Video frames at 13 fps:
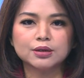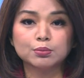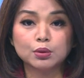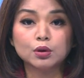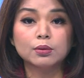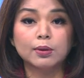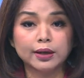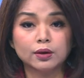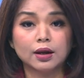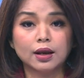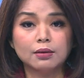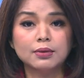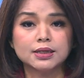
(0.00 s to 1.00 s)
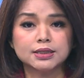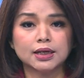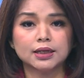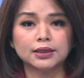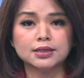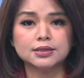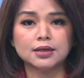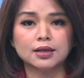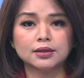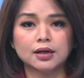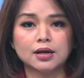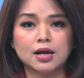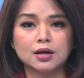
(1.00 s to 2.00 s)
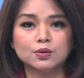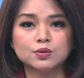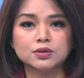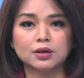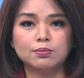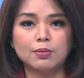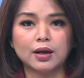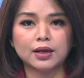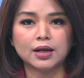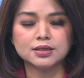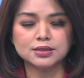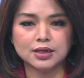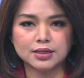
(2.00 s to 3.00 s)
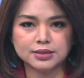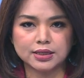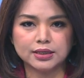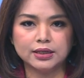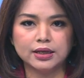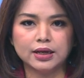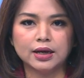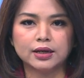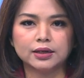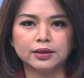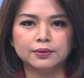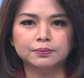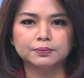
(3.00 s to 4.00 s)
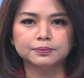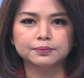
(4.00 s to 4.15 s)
Simpruk Kebayoran Lama, Jakarta Selatan hangus terbakar Selasa dini hari.